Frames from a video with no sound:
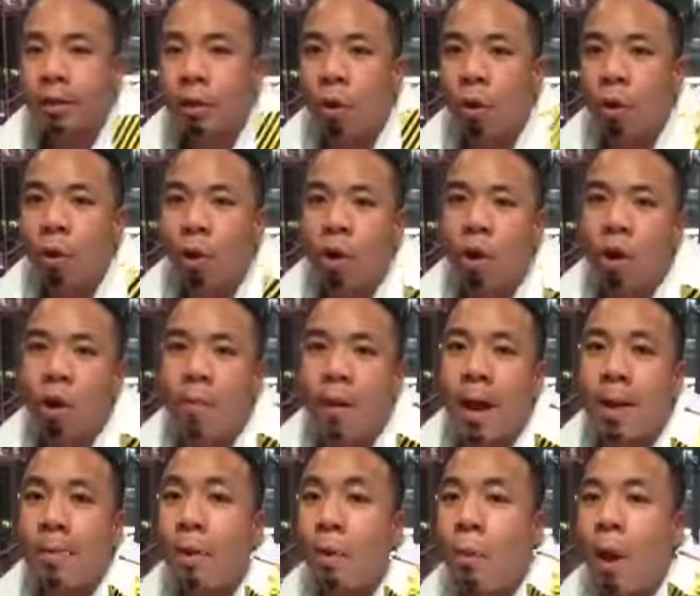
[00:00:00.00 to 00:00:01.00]
ส่งผลลดออก
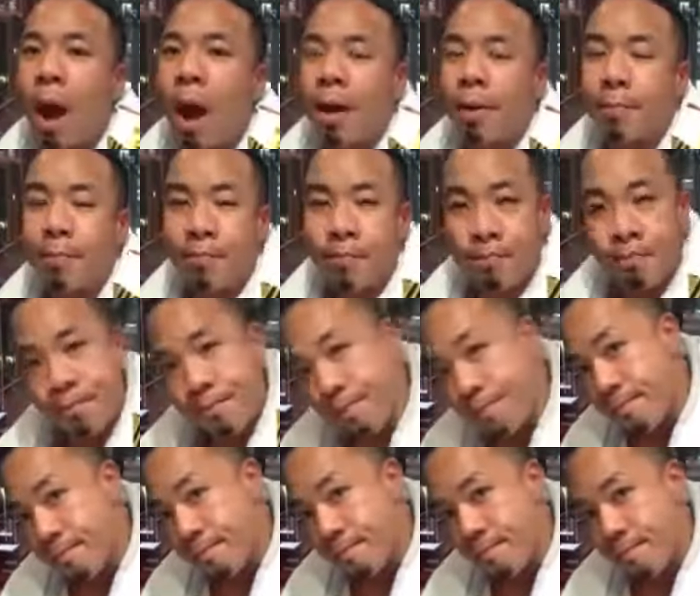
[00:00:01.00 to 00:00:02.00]
มาให้เมื่อวาน
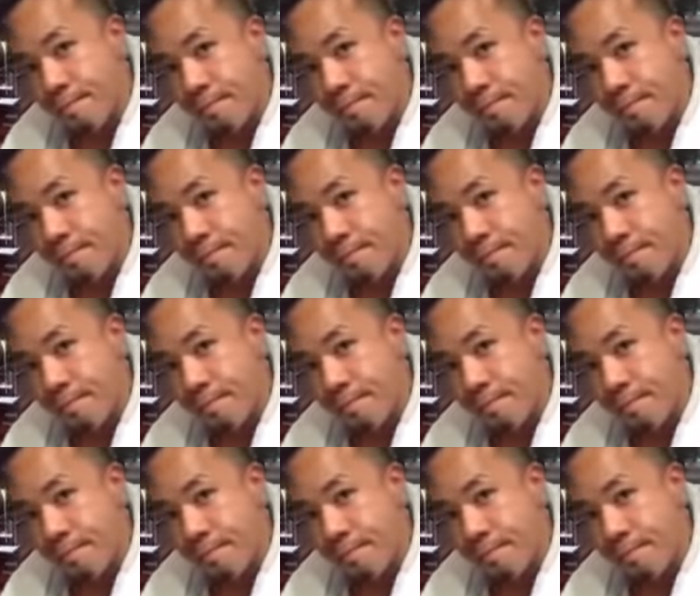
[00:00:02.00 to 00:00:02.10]
อื